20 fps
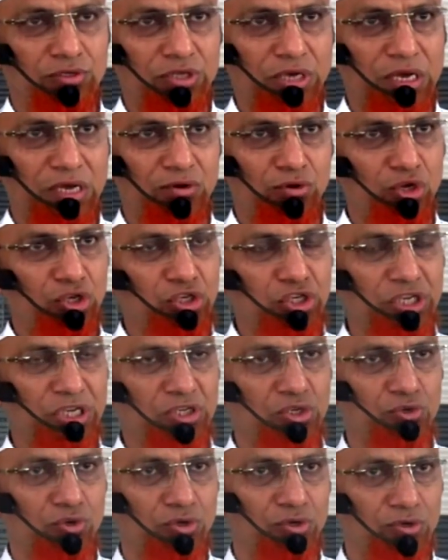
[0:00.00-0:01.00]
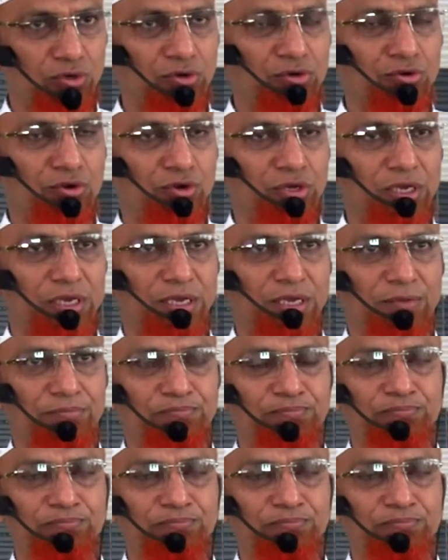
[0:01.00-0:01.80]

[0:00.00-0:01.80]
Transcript: যার অশেষ অনুগ্রহে